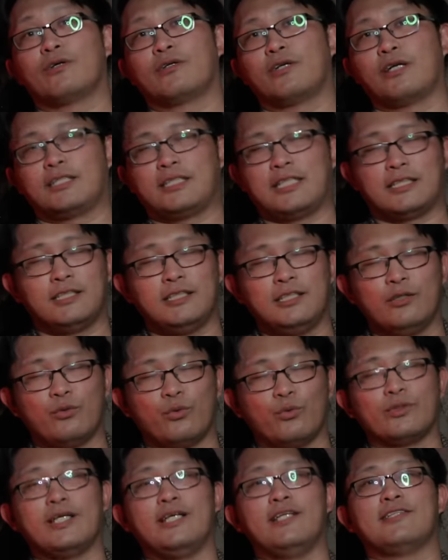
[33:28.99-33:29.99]
ก็จะชื่อครู
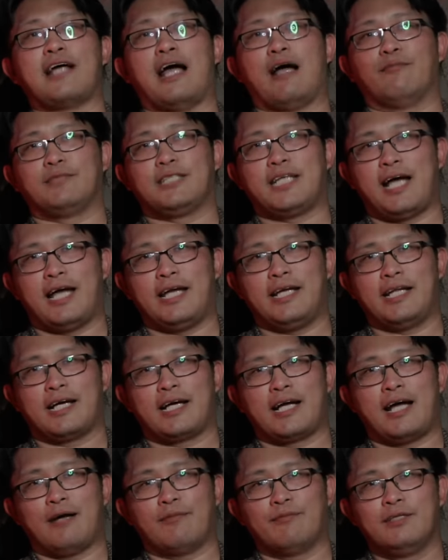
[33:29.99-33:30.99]
ตีสามชัยนะค
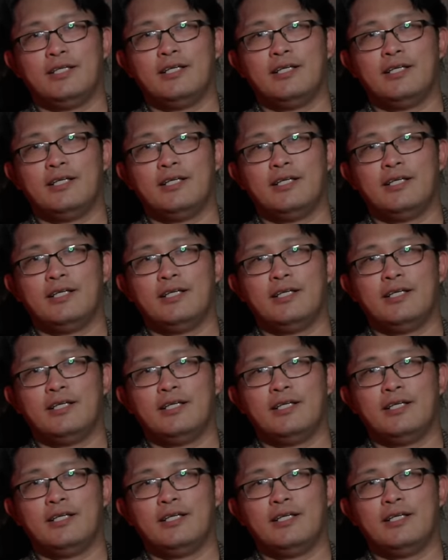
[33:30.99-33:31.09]
รับ